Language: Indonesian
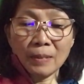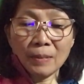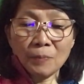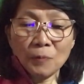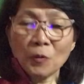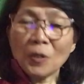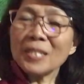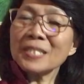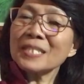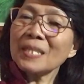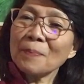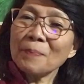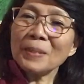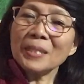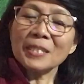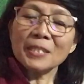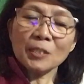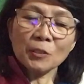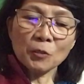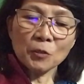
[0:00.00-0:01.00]
Bukan sampai
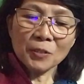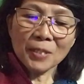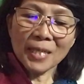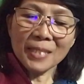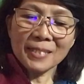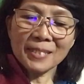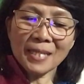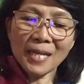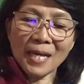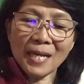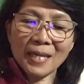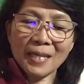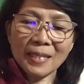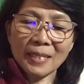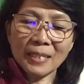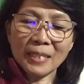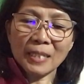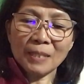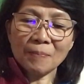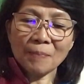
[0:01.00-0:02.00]
di situ saja
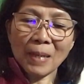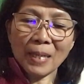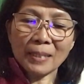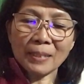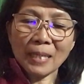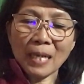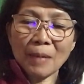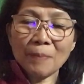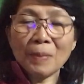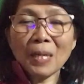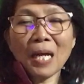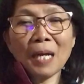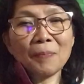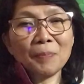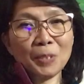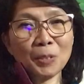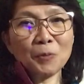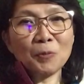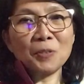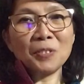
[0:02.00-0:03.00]
iman Abraham
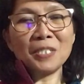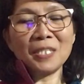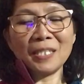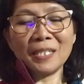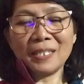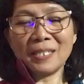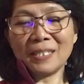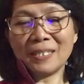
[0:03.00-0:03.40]
diuji.